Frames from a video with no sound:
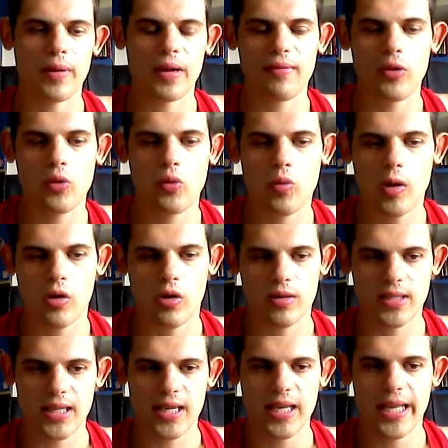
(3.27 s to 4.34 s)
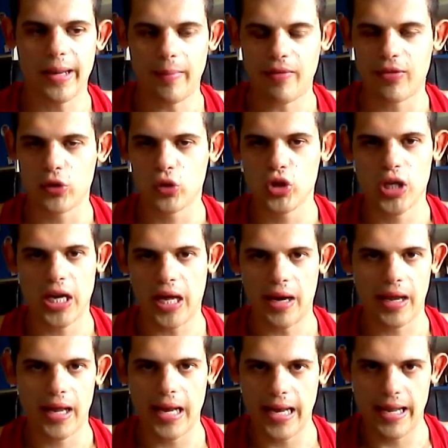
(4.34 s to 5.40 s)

parlarvi di un qualcosa che ieri mi ha fatto girare